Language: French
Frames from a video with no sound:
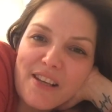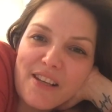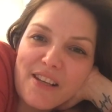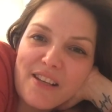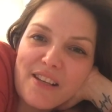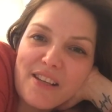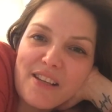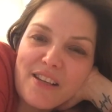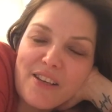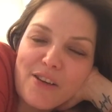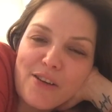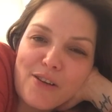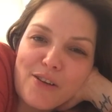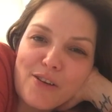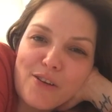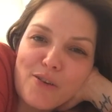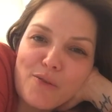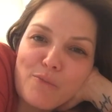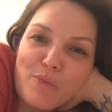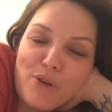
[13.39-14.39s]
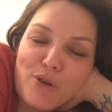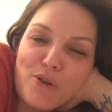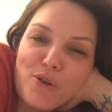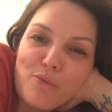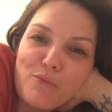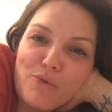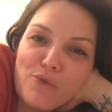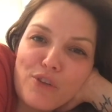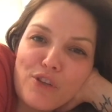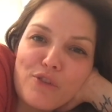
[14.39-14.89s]
Et euh, ben,
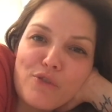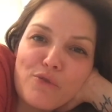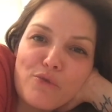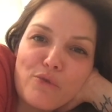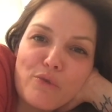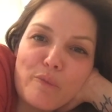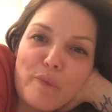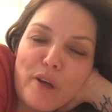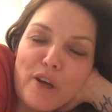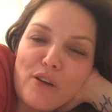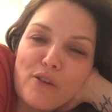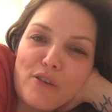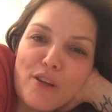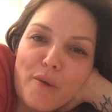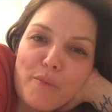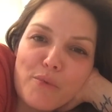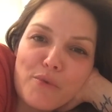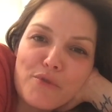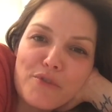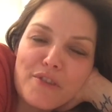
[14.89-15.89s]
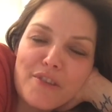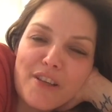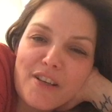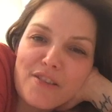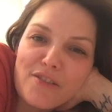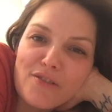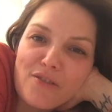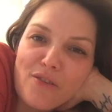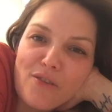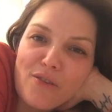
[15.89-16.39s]
comme on est dans une période un peu
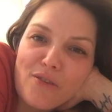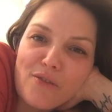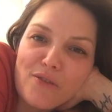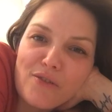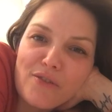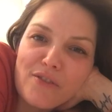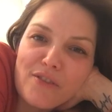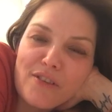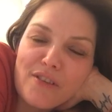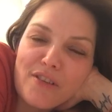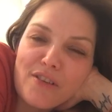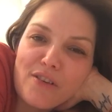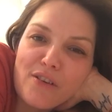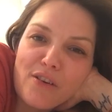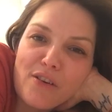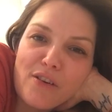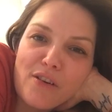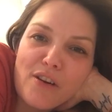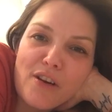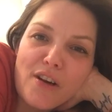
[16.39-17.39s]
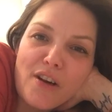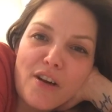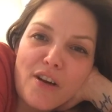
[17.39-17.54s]
stressante et euh,